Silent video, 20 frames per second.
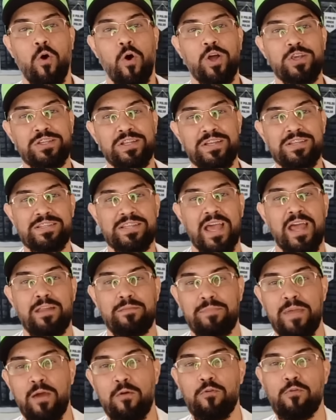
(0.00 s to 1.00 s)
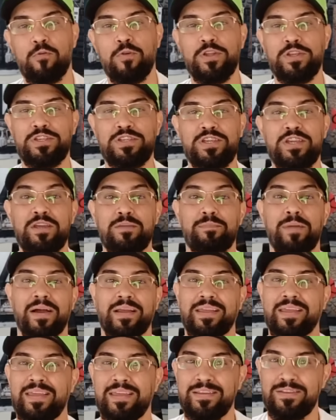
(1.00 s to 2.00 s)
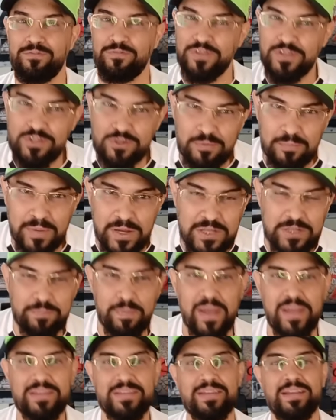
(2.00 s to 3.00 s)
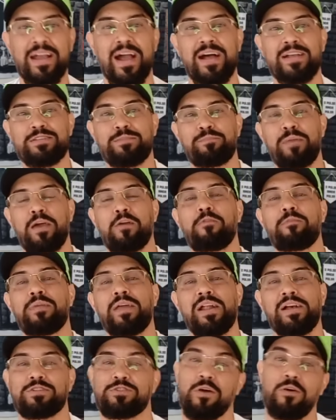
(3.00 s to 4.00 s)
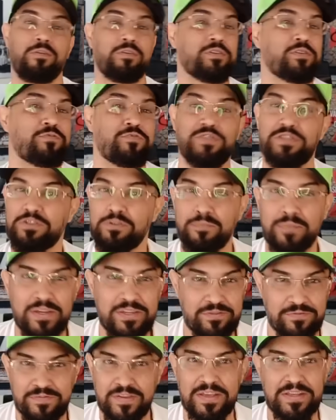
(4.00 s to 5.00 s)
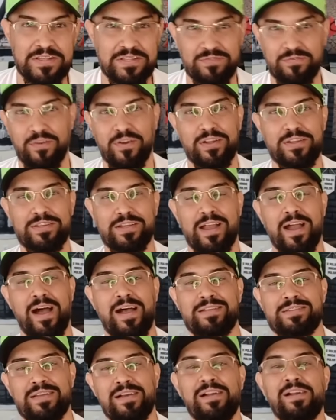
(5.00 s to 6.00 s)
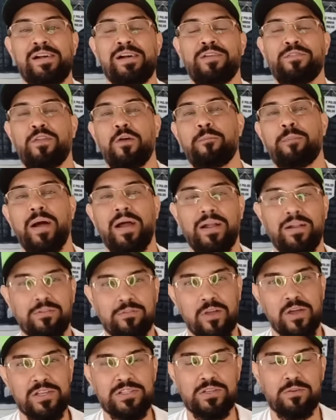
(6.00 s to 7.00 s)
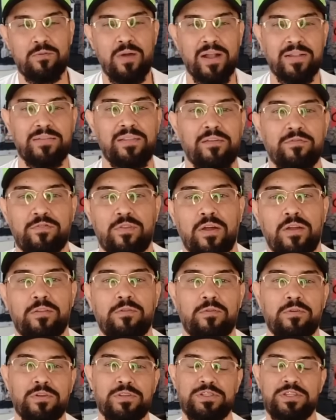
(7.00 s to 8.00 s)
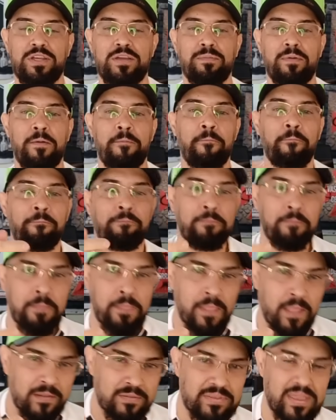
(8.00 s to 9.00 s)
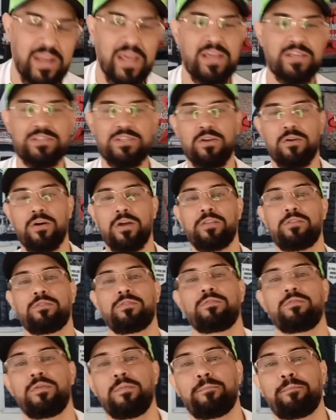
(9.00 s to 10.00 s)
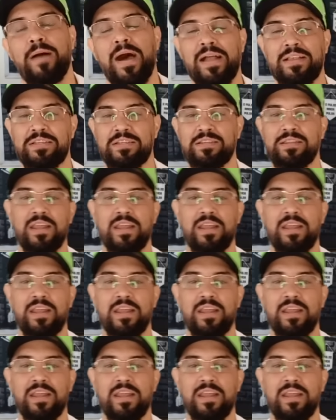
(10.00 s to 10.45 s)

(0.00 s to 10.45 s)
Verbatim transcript: Hoje tem Série B, o Curitiba, que dificilmente perde em casa, pega o Mirassol, que dificilmente vence fora de casa. Estão pagando 2,4 na vitória do Curitiba, 3,8 no empate,